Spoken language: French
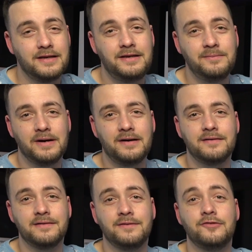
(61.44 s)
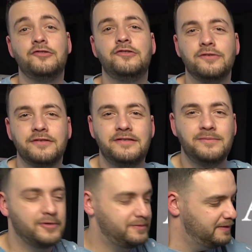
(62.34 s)
qui m'a euh,
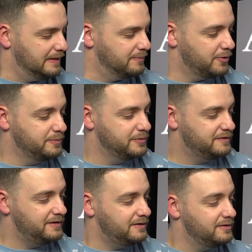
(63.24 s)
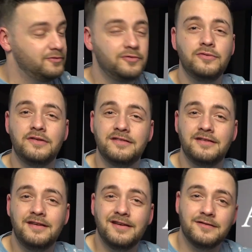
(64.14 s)
gentiment proposé de
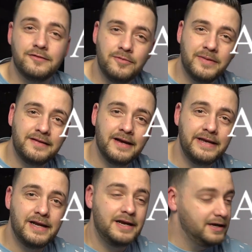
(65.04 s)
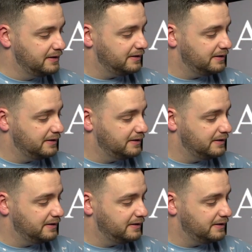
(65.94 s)
tester ce matériel.